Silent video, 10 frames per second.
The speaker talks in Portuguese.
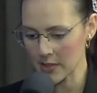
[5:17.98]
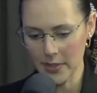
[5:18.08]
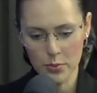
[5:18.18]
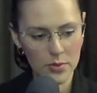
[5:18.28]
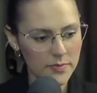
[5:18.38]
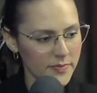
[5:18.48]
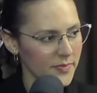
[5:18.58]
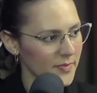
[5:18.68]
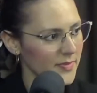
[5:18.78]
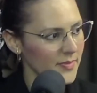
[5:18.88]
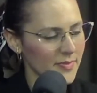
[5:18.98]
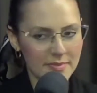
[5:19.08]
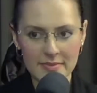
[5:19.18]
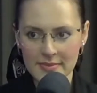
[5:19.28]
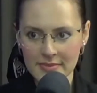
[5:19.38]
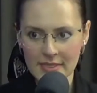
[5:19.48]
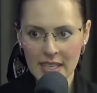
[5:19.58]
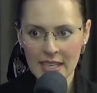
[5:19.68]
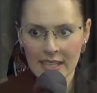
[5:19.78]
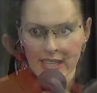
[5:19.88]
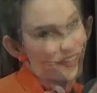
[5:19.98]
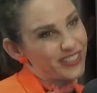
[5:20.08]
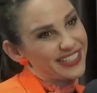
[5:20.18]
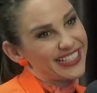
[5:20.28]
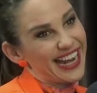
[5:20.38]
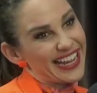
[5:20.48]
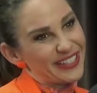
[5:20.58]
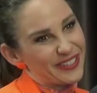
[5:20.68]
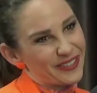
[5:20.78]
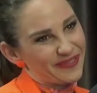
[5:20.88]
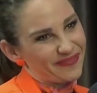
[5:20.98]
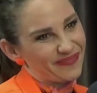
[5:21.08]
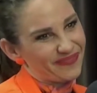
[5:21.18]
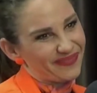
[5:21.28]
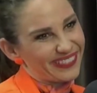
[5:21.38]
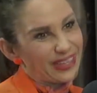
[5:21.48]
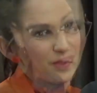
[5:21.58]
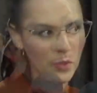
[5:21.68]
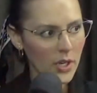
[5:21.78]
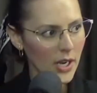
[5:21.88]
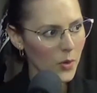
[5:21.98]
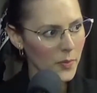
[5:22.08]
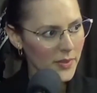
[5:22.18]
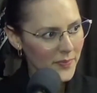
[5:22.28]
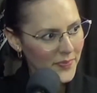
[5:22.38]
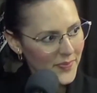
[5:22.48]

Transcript: fazer barulho. Bingo. E aí, porque você E aqui, ó, quando eu vou colocar o braço aqui, eu já vou com calma. O silêncio também